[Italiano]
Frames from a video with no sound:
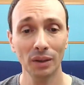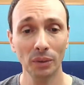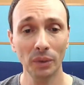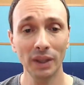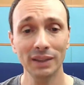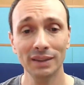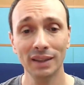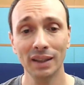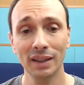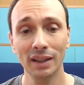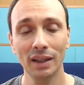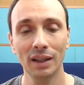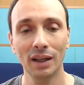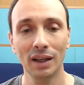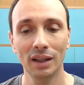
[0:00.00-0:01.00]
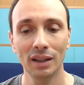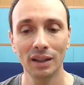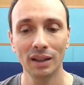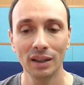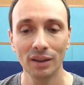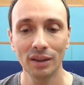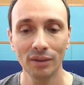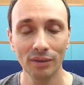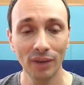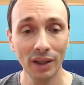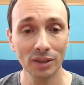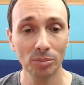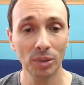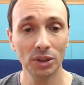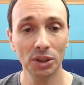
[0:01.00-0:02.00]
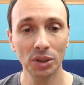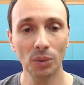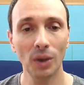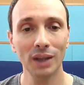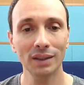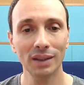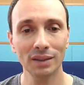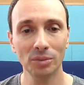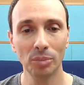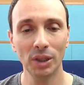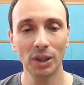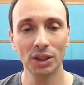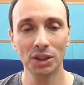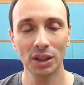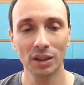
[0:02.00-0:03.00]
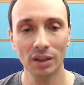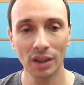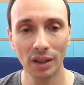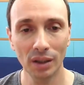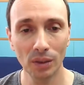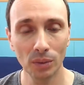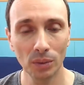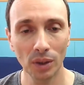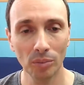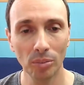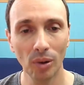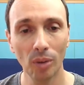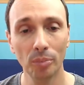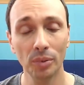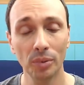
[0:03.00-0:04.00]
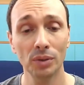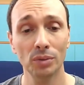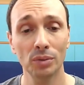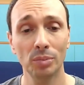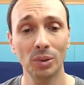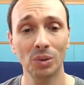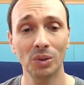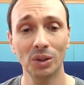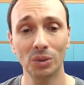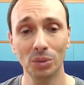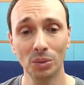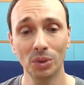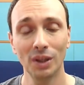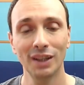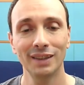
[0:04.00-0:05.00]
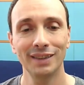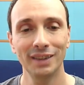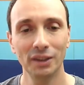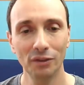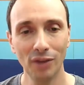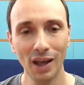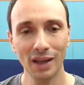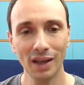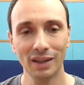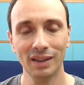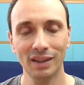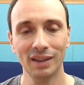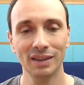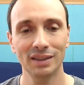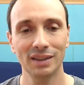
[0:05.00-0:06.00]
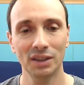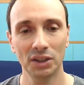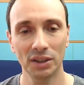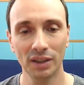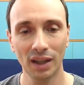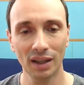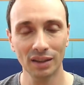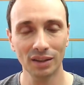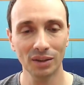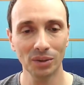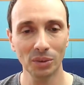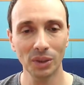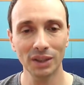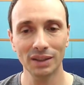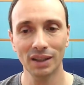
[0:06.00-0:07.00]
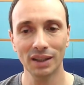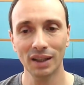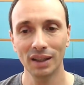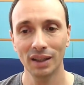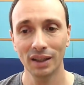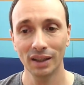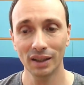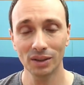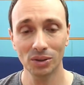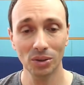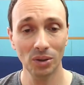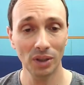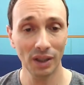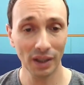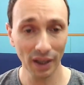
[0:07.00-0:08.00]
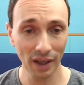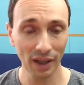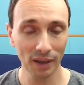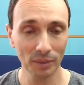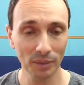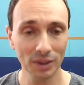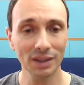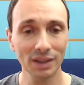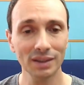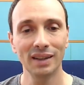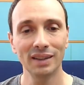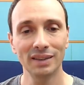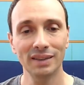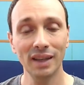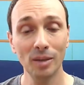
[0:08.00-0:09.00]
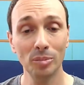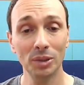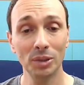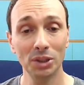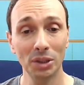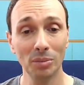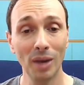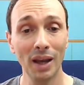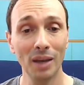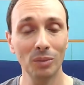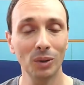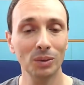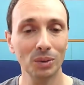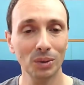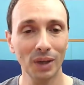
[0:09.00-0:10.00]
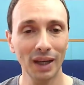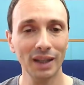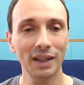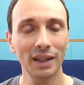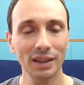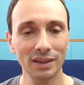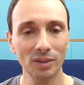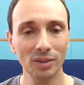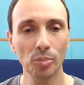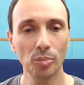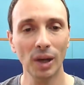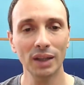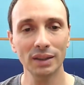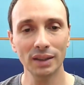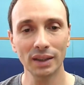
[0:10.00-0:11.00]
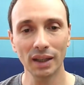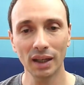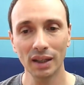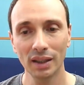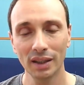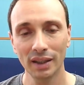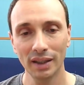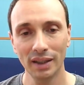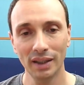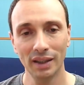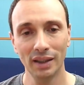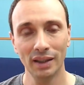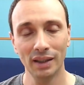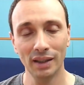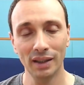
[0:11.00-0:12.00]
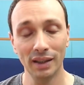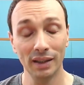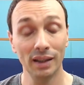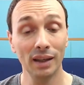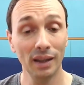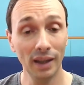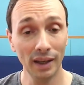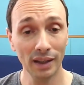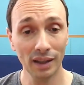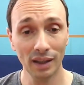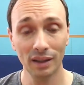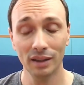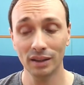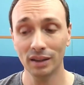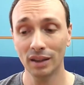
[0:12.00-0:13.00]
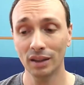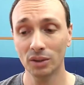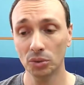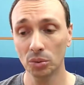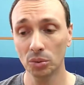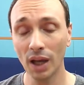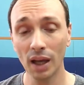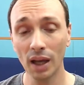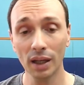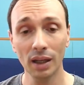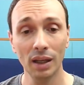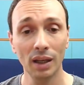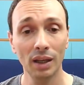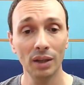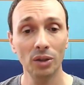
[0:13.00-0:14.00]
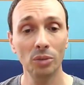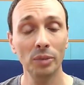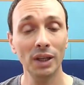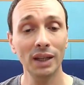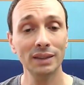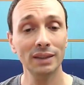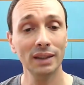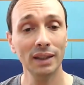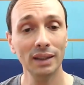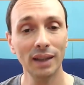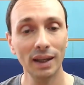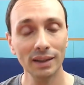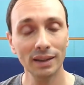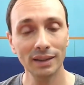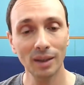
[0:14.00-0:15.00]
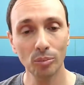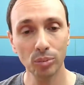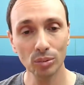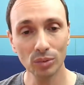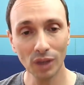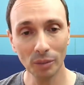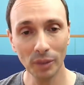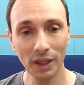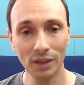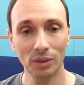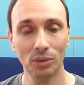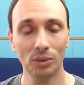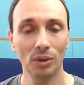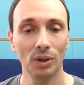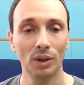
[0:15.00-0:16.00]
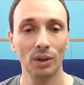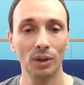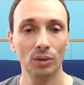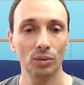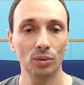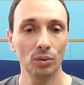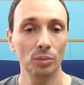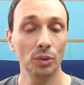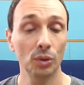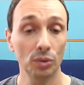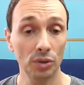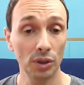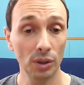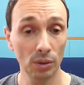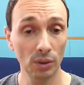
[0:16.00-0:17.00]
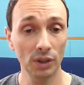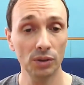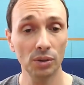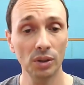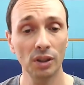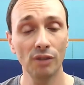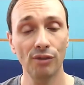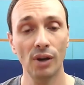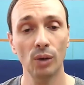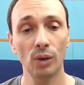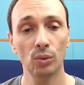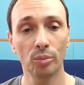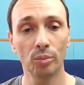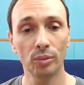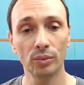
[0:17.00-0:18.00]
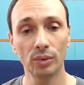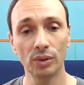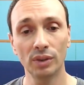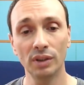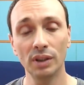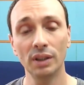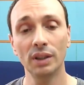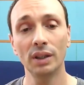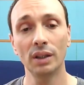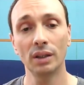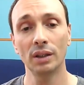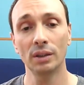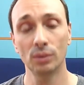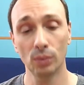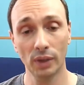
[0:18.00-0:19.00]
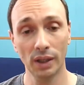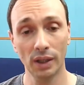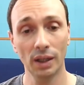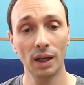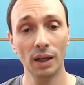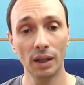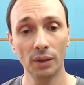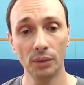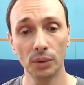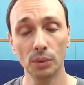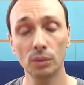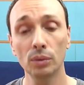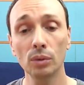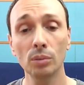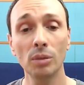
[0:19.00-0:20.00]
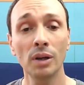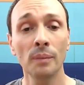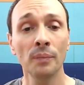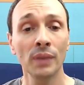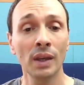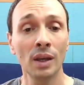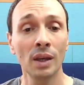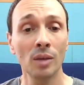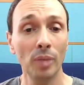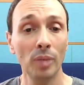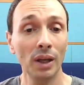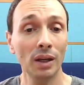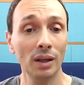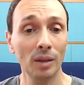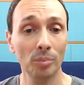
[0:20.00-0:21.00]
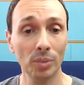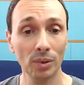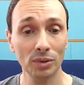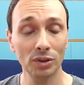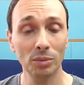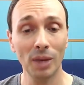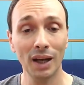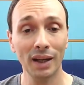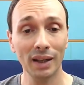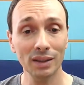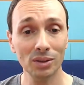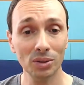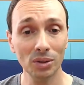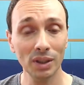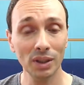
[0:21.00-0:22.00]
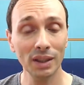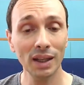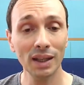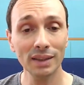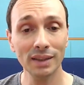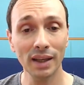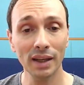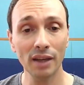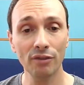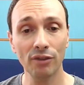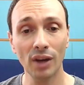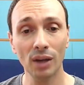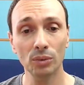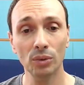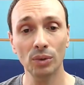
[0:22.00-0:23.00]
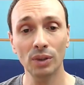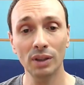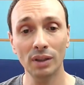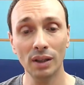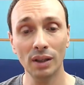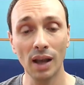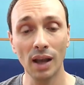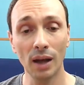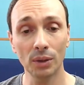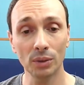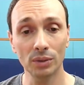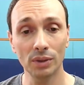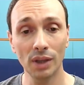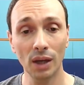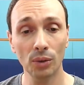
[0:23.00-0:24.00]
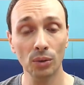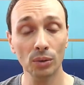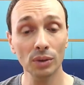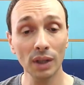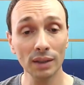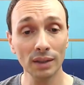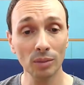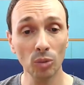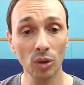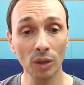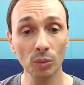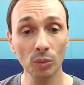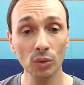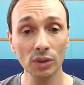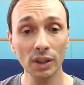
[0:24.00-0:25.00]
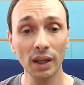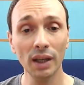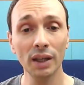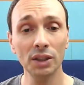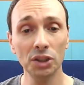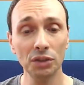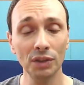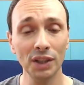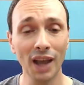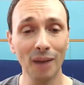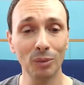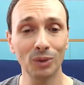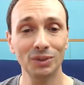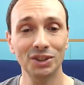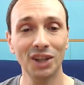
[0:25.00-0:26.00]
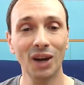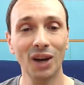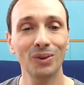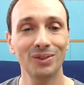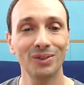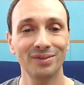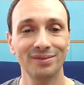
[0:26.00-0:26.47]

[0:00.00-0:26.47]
questa era Vespa 50 Special Day Luna Pop, io spero che tu ti diverta ad esercitarti con questa canzone che è abbastanza semplice ma è molto carina, simpatica e, ed allegra da suonare. Non mi resta che darti appuntamento sul mio sito lezionidiflauto.it e sul canale YouTube per la prossima canzone della serie Flauto Italiano. Ti auguro tanta buona musica e ci vediamo. Ciao!